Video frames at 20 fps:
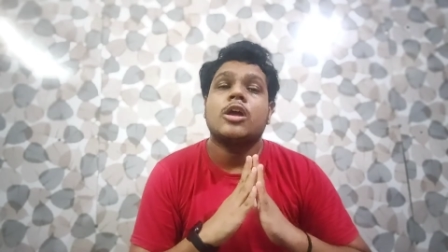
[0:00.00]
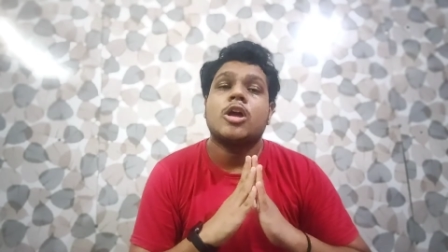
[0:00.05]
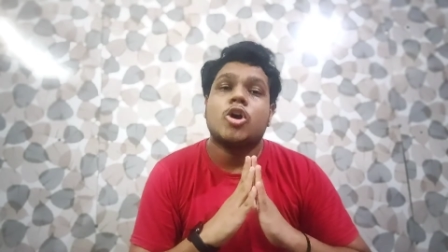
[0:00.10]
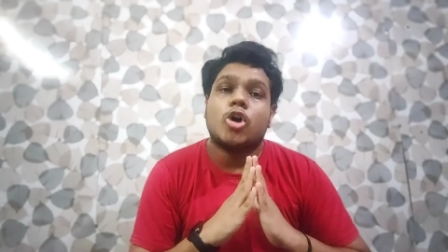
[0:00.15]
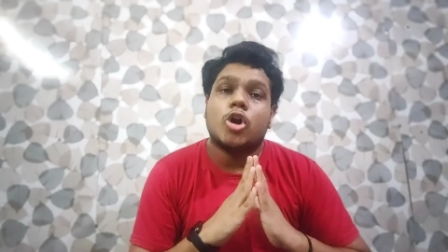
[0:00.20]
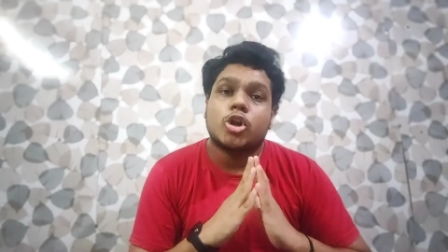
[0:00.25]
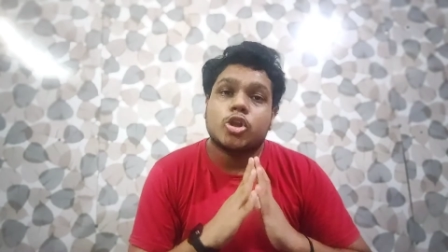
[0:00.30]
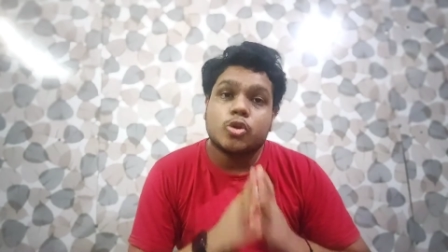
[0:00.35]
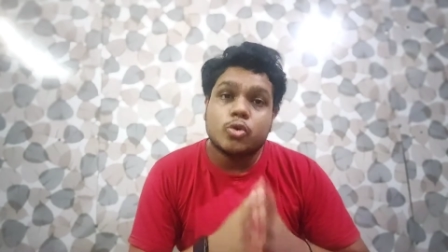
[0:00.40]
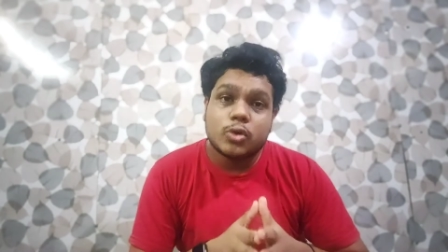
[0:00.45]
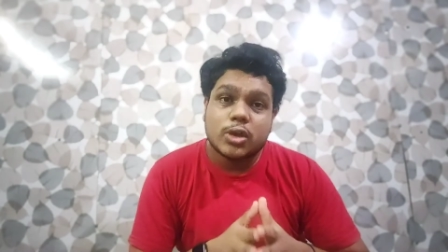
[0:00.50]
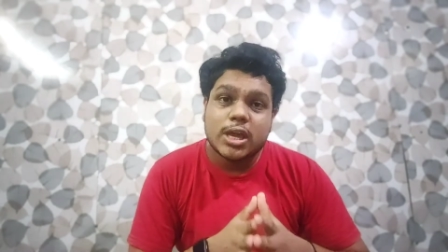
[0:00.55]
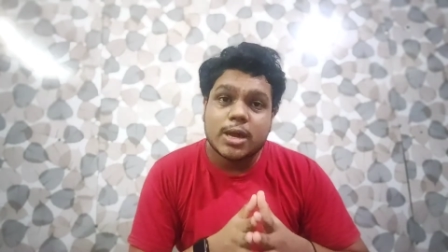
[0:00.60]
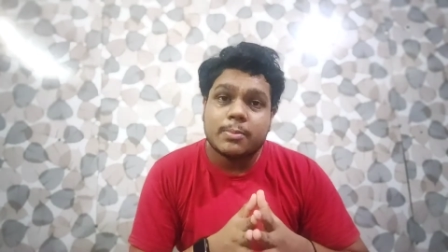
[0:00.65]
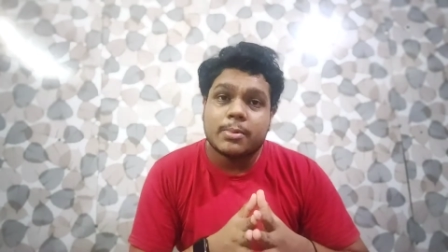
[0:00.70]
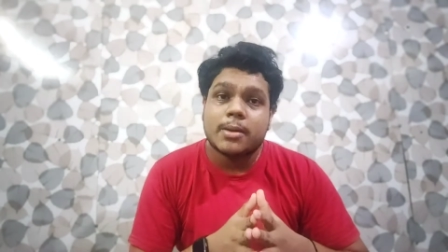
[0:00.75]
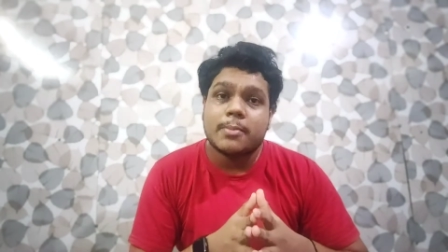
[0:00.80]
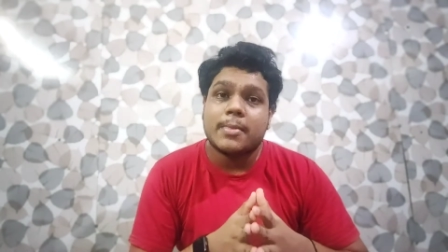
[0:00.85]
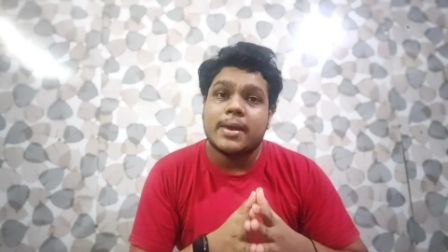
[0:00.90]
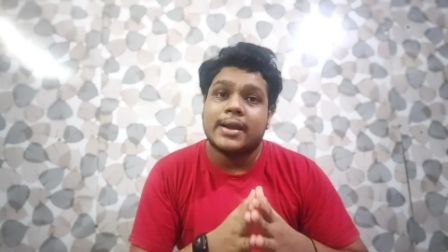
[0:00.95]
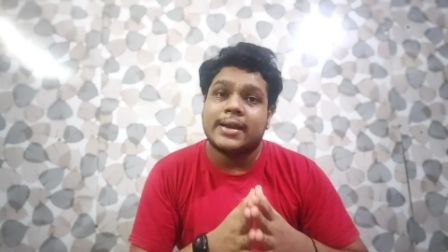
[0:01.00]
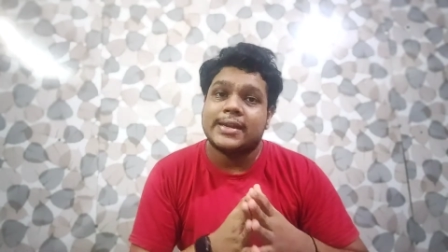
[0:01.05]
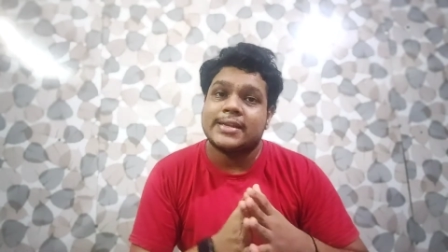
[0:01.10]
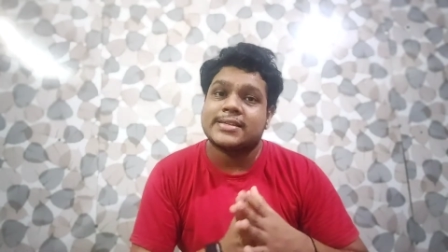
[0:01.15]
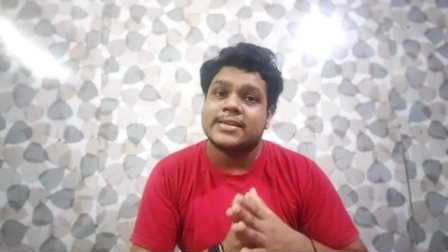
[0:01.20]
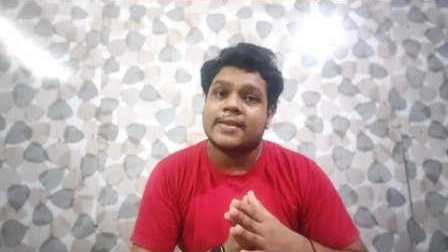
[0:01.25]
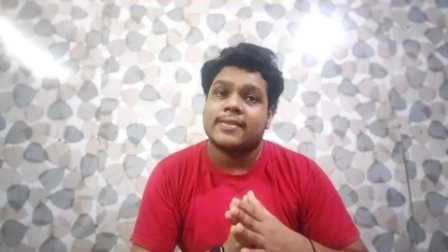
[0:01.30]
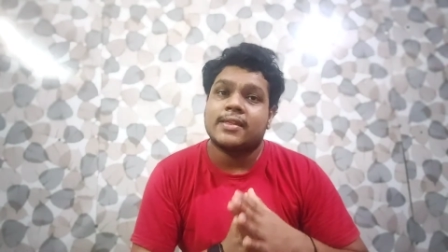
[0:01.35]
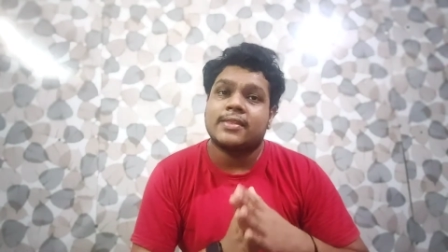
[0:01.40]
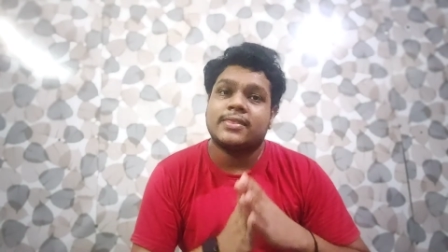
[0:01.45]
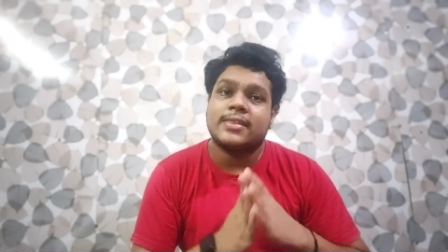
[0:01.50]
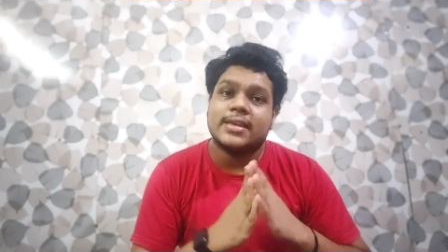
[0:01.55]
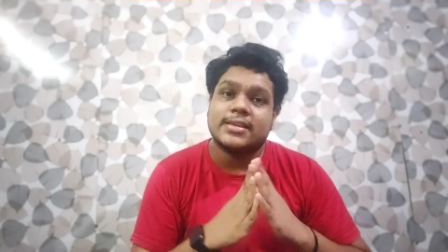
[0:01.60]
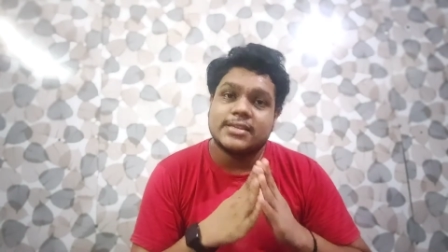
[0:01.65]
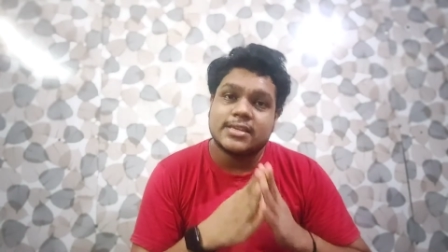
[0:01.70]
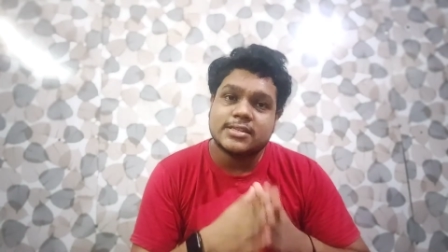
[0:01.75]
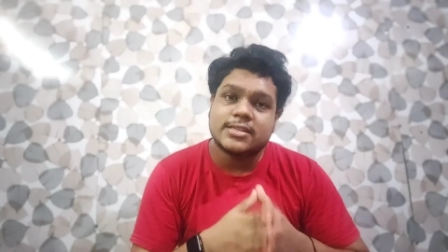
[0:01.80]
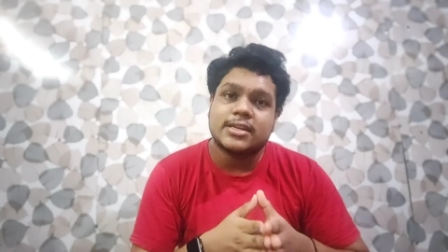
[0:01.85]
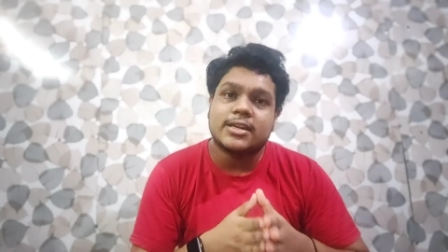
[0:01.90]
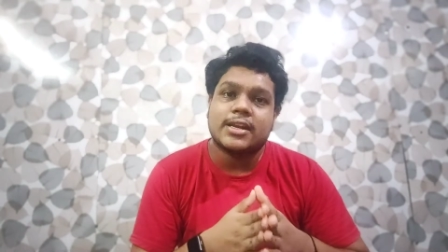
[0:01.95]
और क्योंकि आपकी बैटरी ज़्यादा तेज़ी
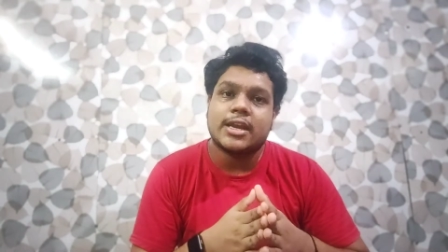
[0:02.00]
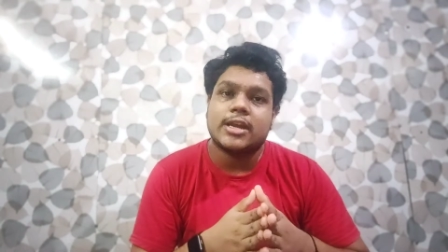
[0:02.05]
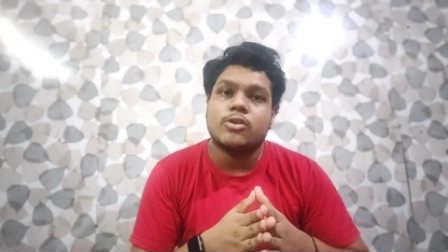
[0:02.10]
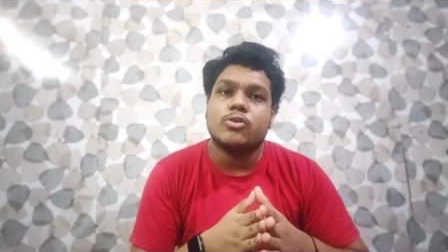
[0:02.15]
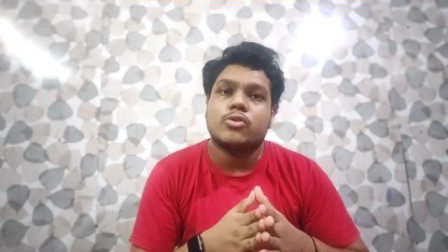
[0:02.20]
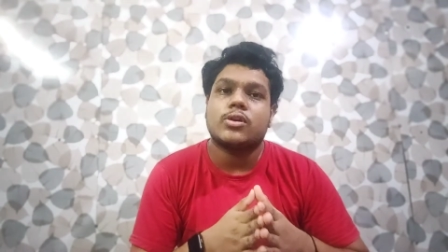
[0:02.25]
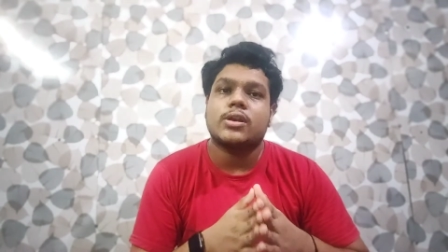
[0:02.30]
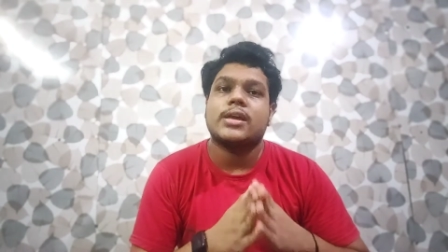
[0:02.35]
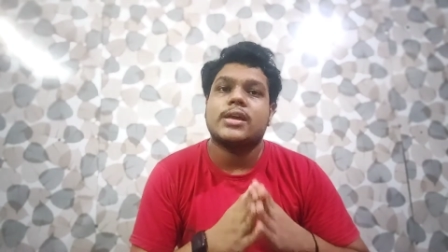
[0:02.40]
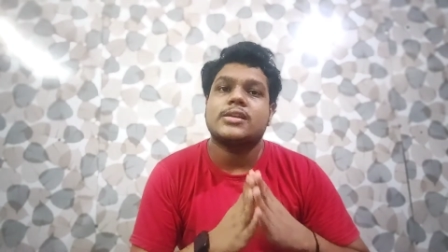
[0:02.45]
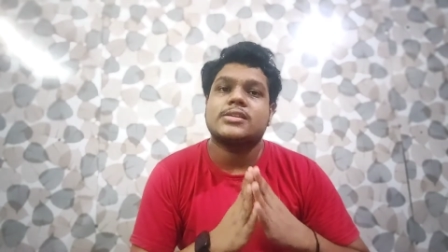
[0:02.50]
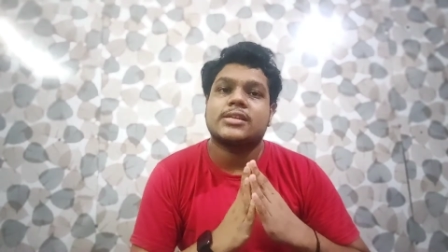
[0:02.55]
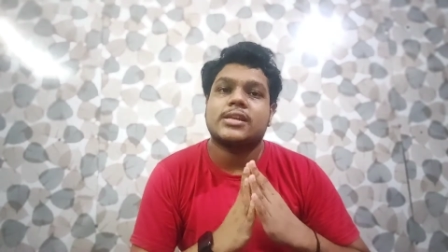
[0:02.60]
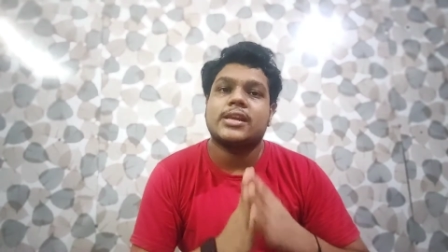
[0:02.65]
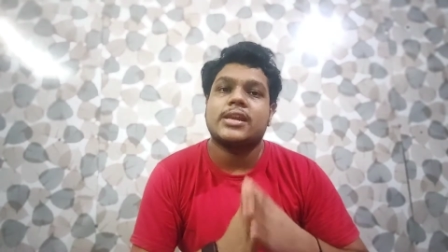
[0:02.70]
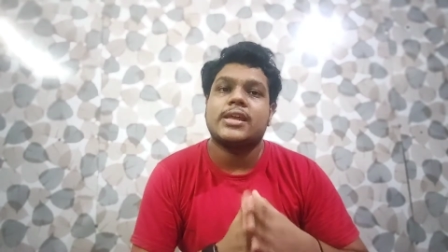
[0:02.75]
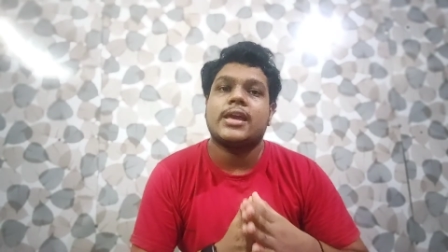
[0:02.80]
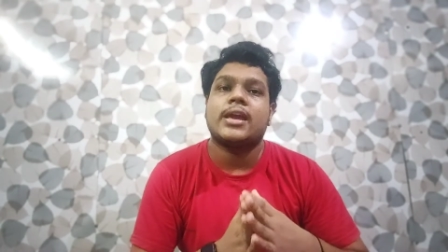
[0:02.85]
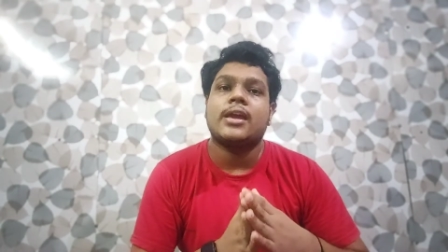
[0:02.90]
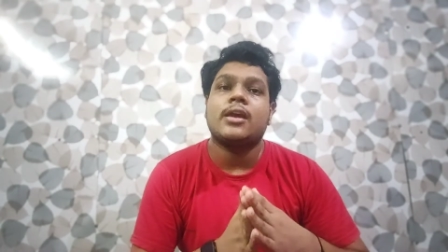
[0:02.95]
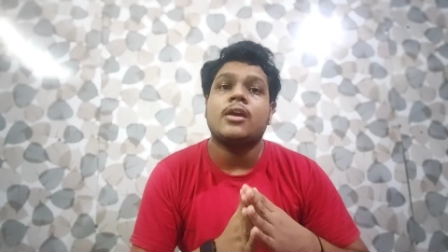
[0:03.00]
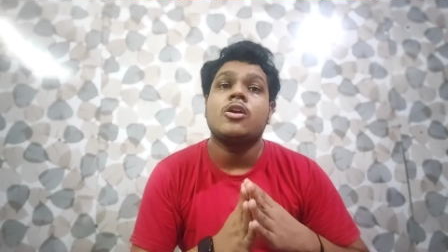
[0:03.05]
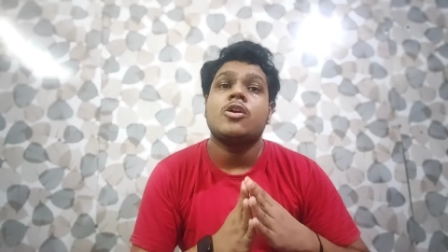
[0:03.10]
से ड्रेन हो रही है इसलिए